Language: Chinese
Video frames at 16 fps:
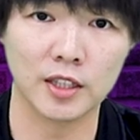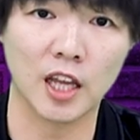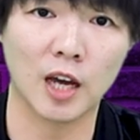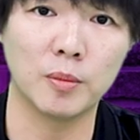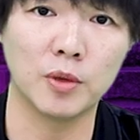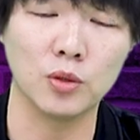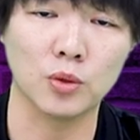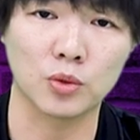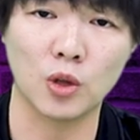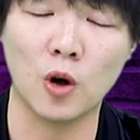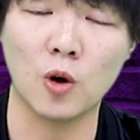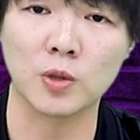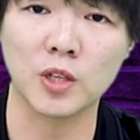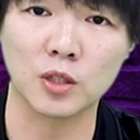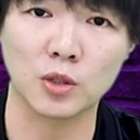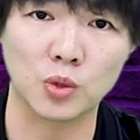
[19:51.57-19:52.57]
他们有
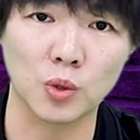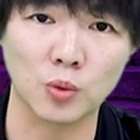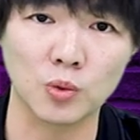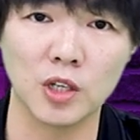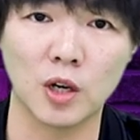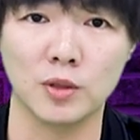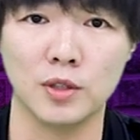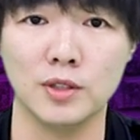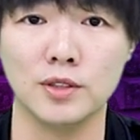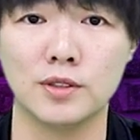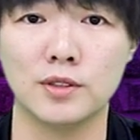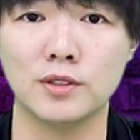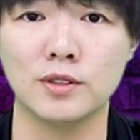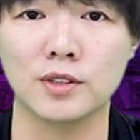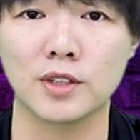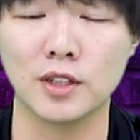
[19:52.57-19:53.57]
同样的宗教仪
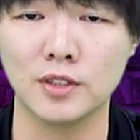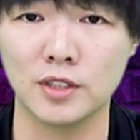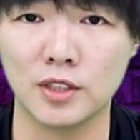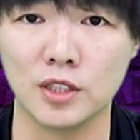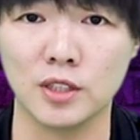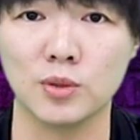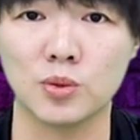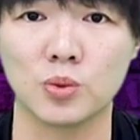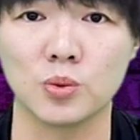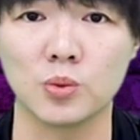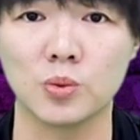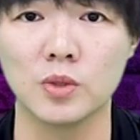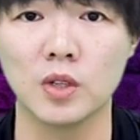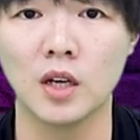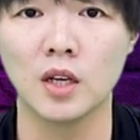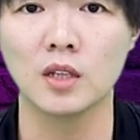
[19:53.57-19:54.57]
式跟习
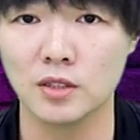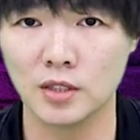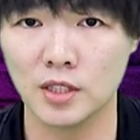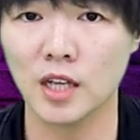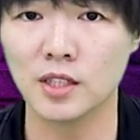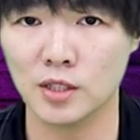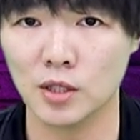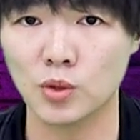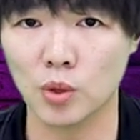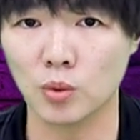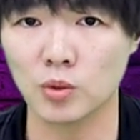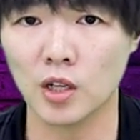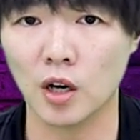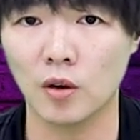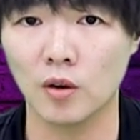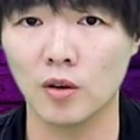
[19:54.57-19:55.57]
俗，这样子的宗
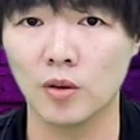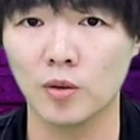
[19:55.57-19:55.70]
教